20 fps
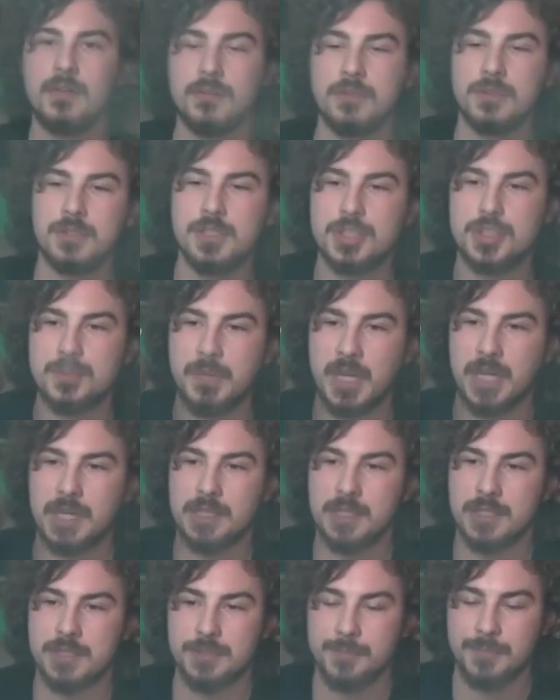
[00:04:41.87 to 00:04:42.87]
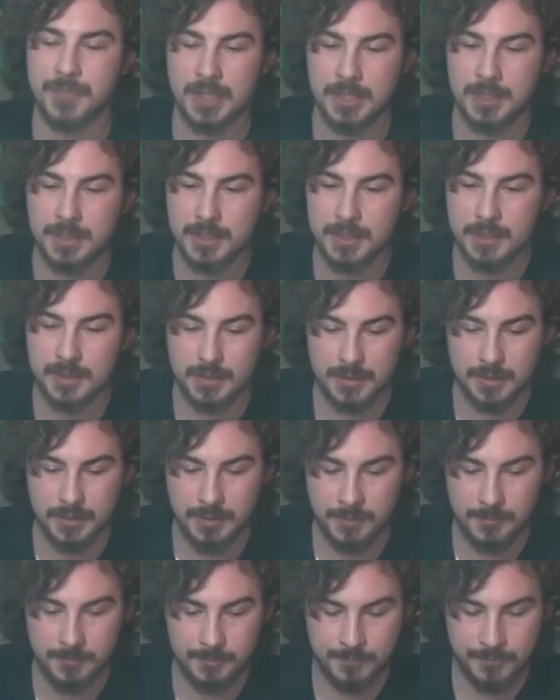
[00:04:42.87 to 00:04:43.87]
Und geschmacklich.
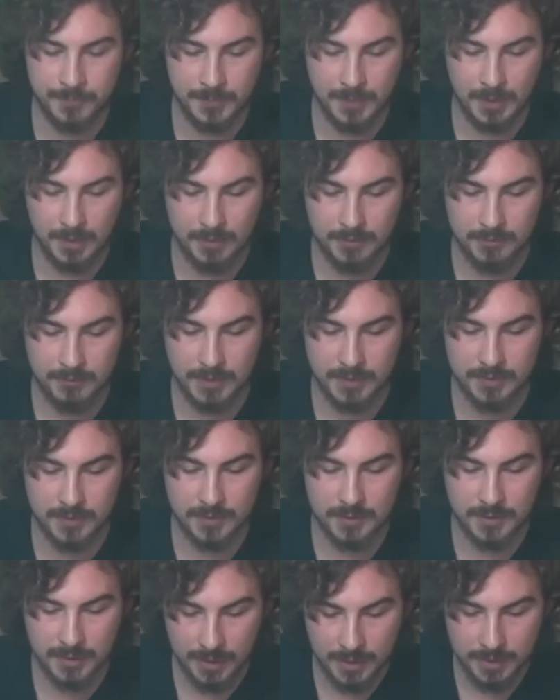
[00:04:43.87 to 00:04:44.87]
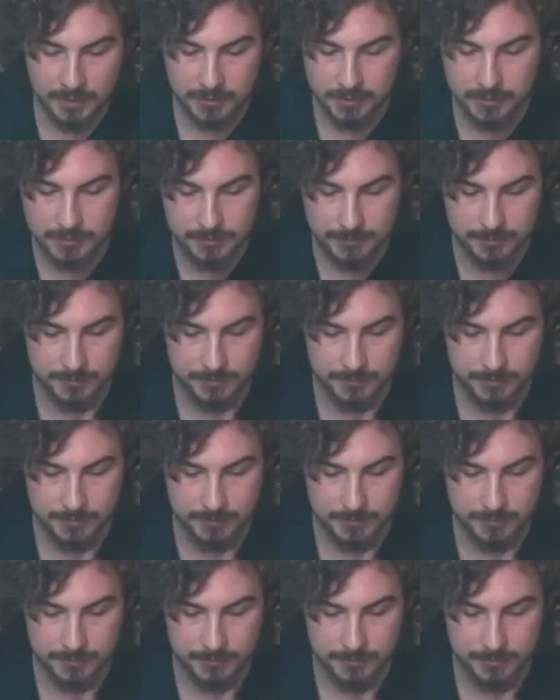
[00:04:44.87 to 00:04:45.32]
Ähm, was ihr direkt